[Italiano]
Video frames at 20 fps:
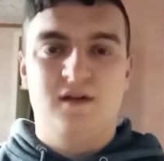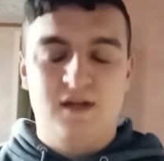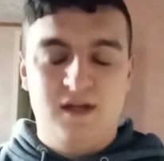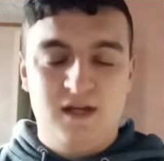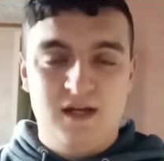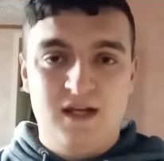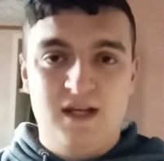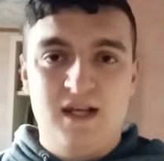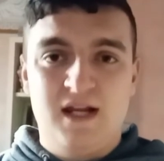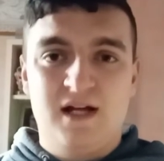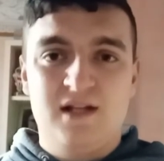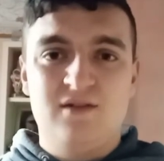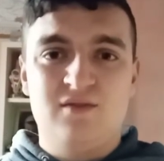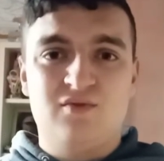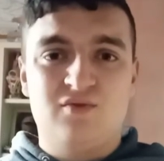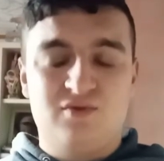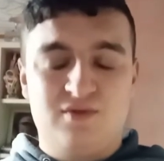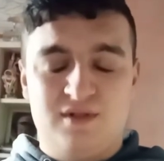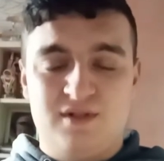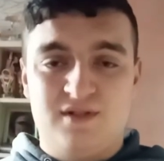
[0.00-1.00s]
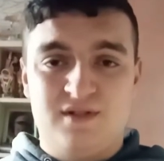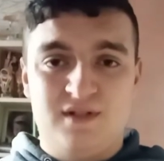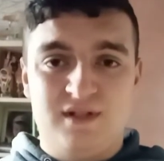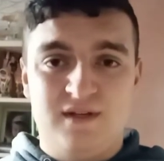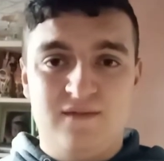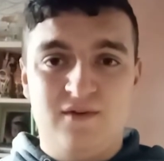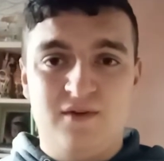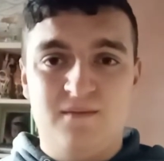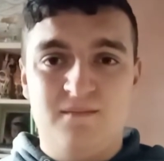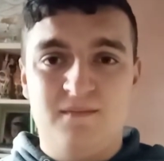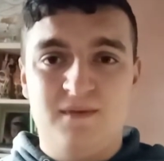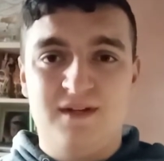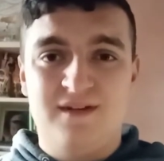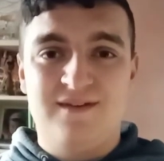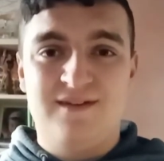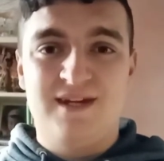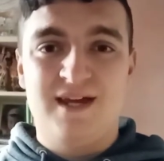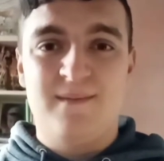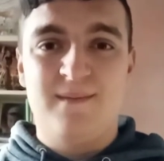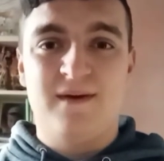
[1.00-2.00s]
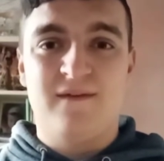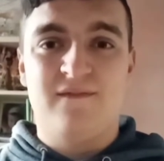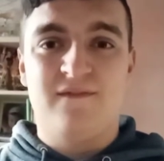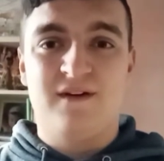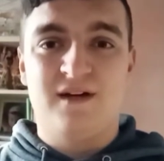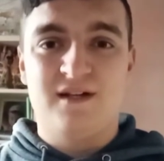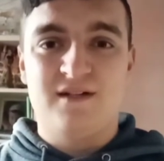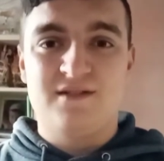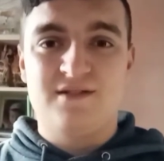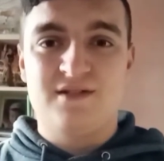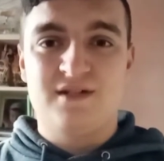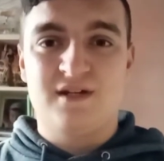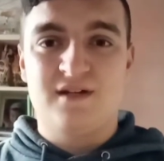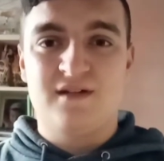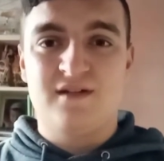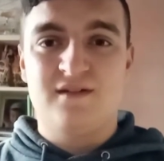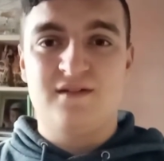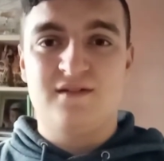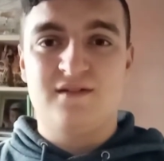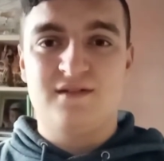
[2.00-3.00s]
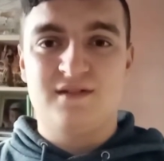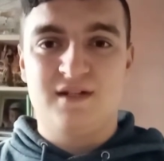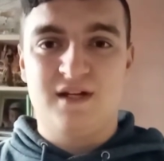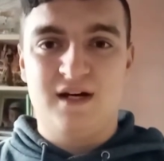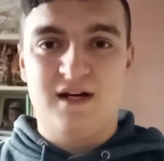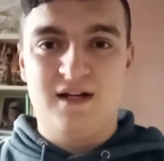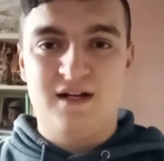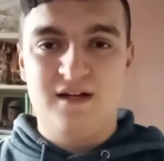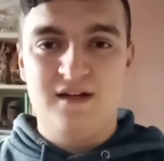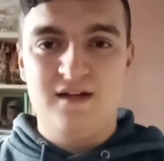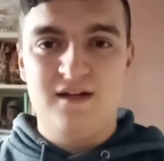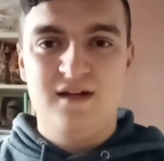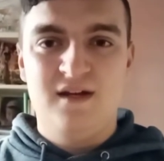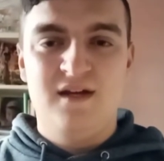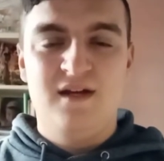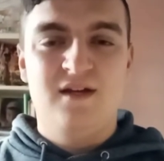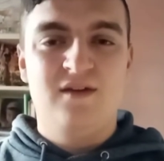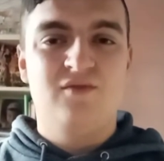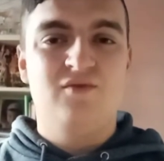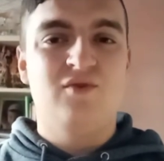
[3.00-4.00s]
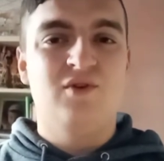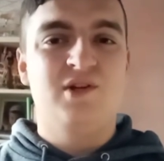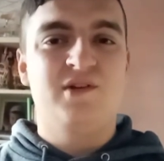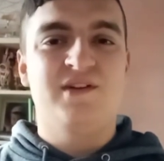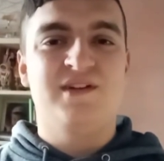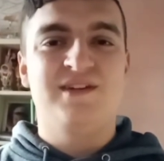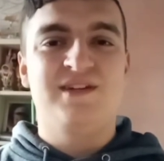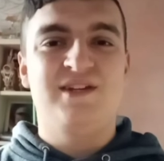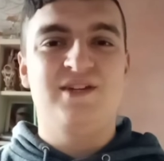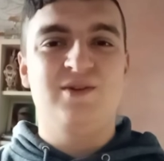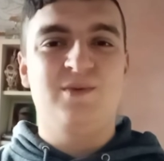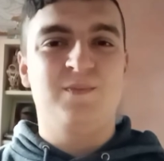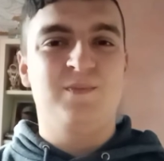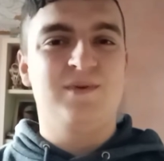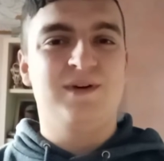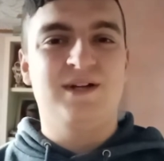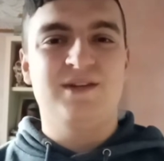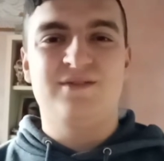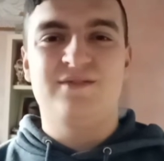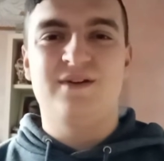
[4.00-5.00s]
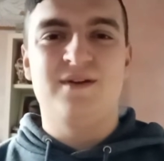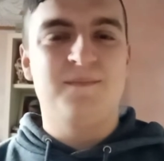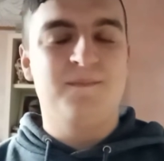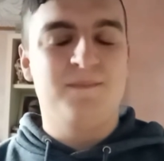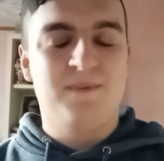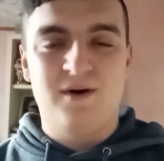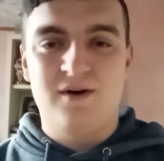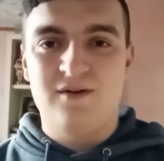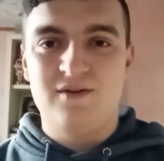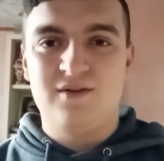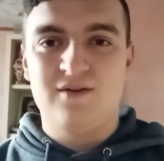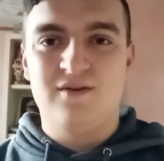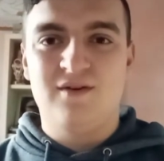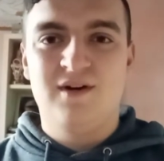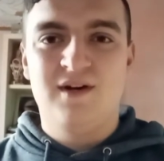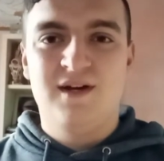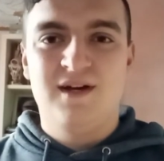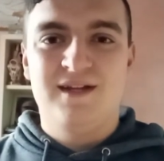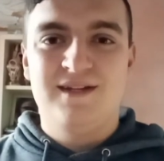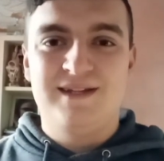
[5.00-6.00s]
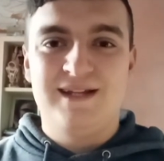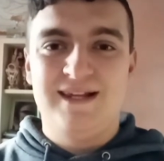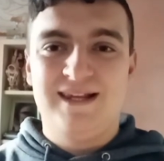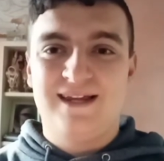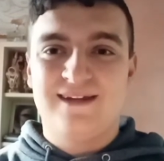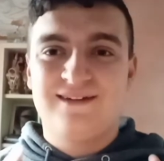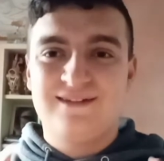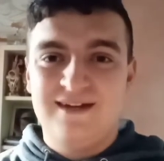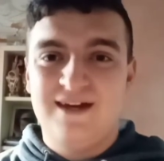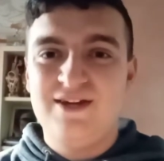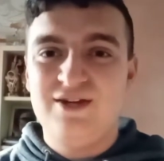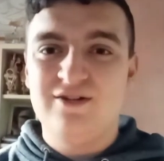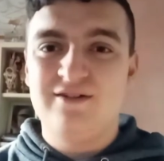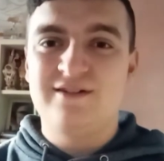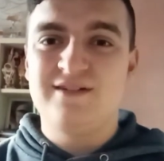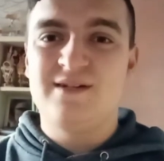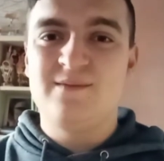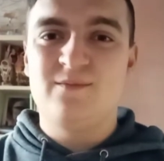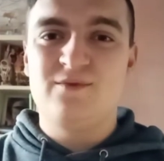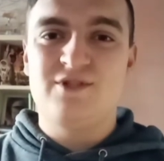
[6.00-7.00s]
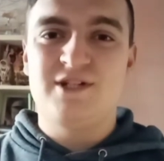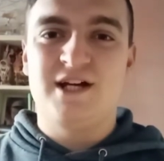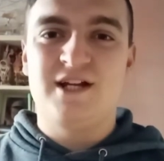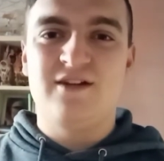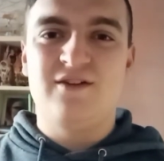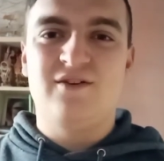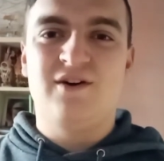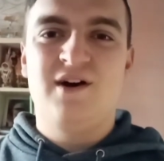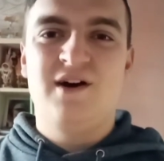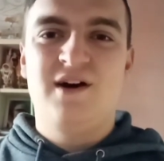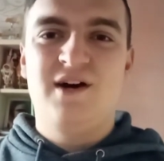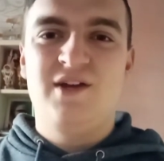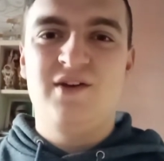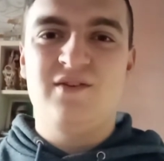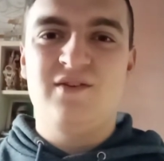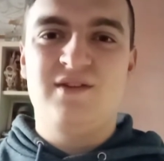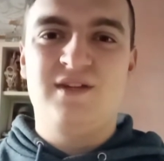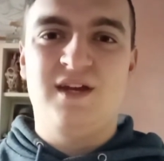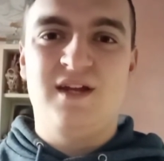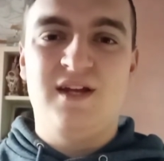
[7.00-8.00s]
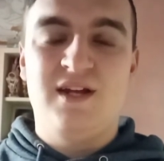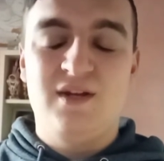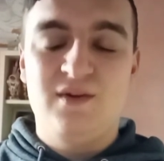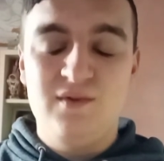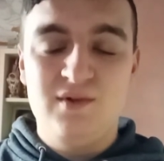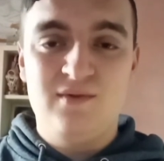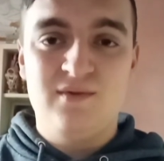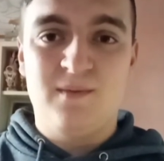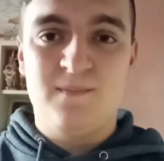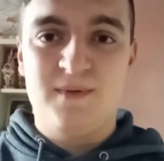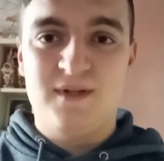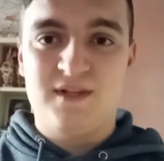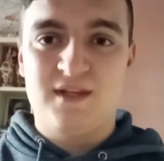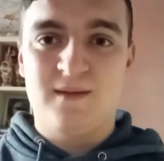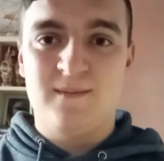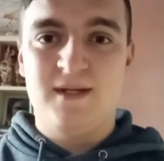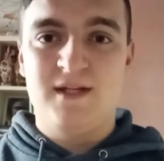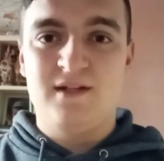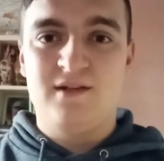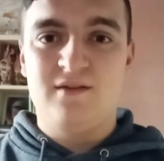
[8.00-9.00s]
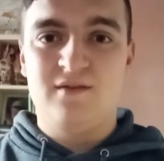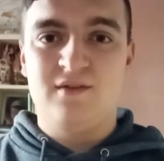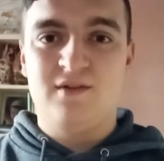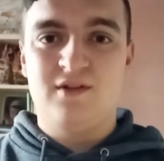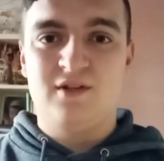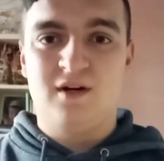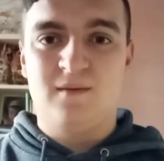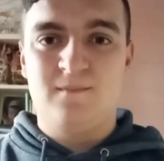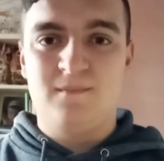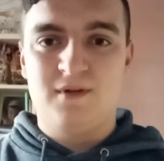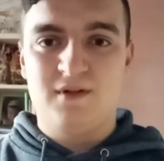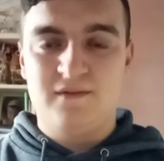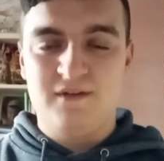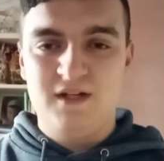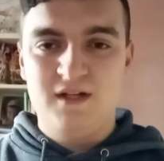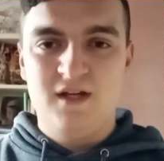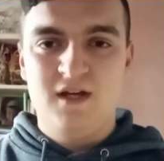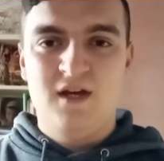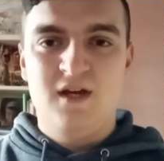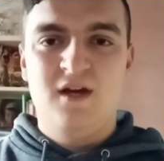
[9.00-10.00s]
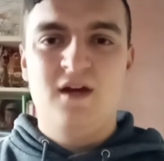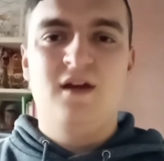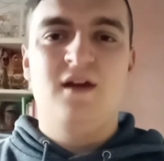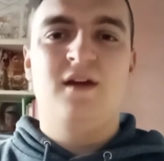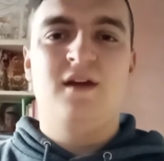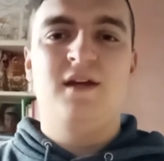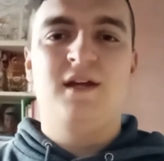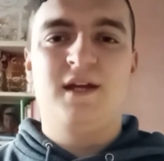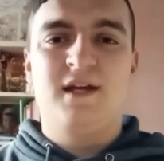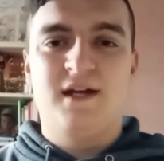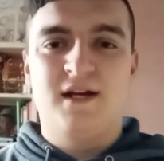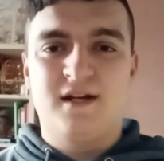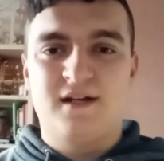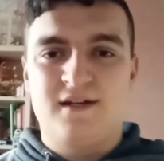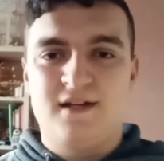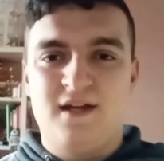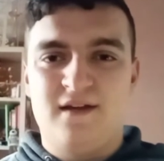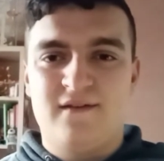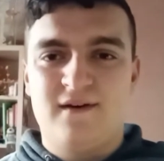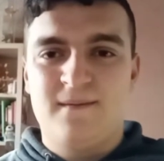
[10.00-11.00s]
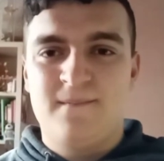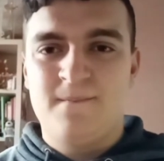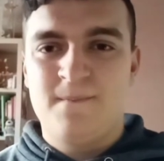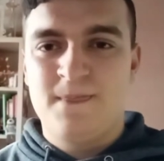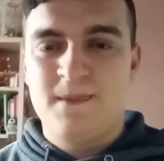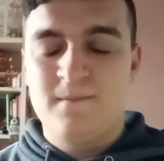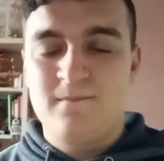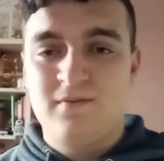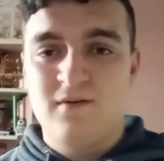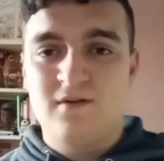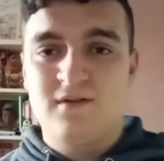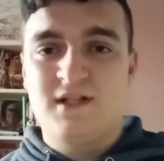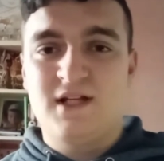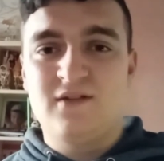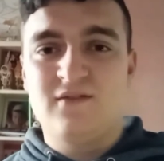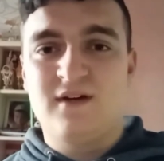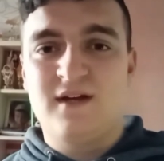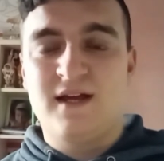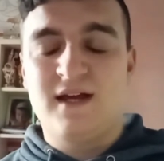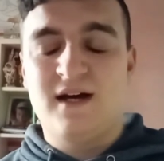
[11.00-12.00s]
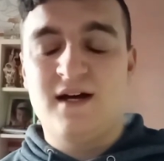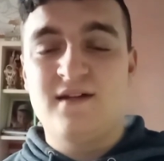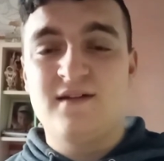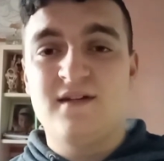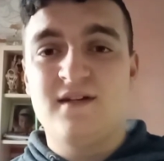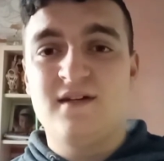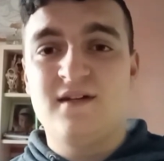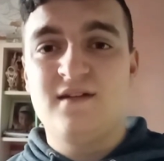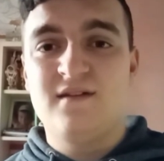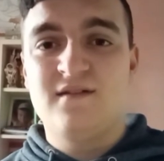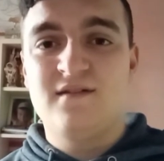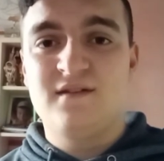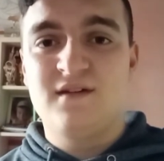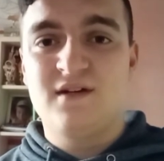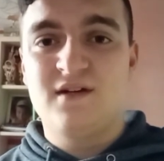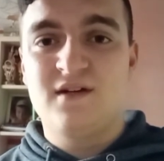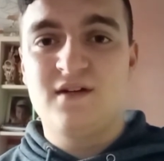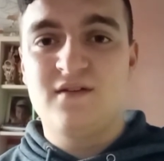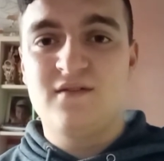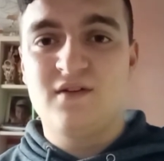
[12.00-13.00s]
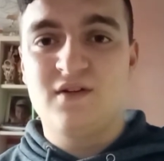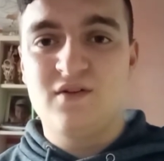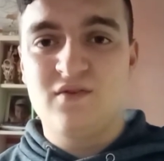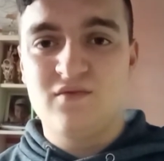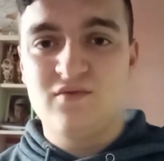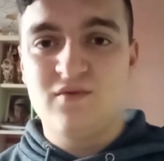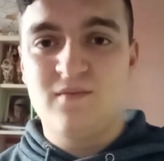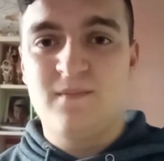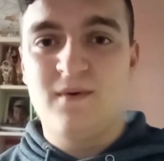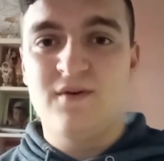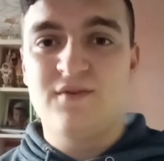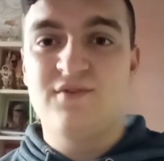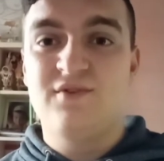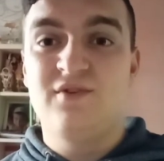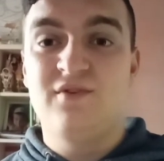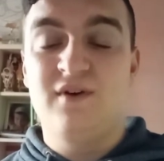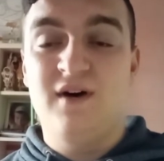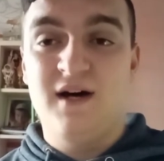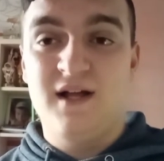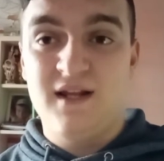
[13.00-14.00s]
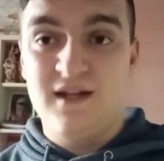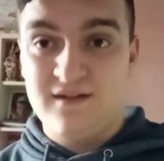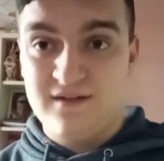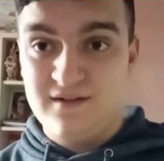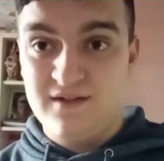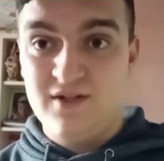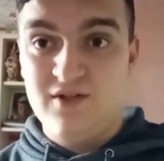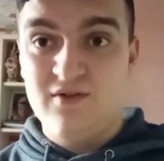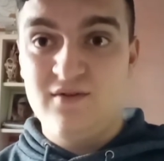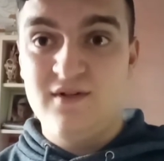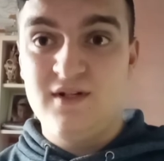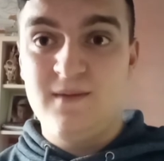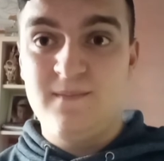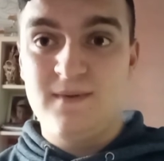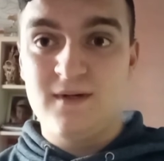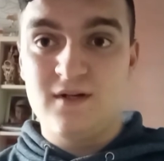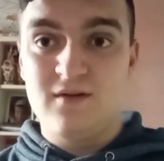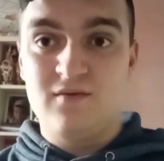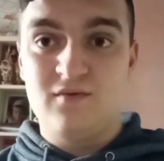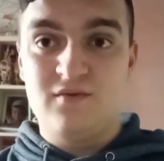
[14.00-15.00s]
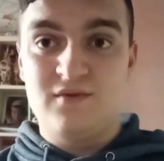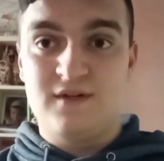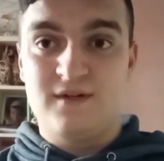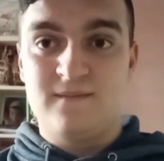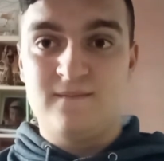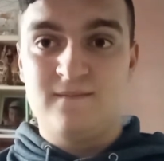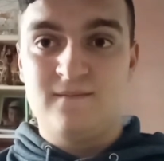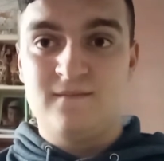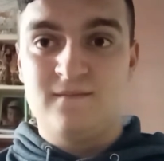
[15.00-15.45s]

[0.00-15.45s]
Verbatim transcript: e l'anno successivo insieme a Francia sale sul gradino più alto del podio della 6 ore del Mugello e ottiene l'ultimo piazzamento in top 3 in carriera, portando a casa il secondo posto alla 6 ore di Pergusa.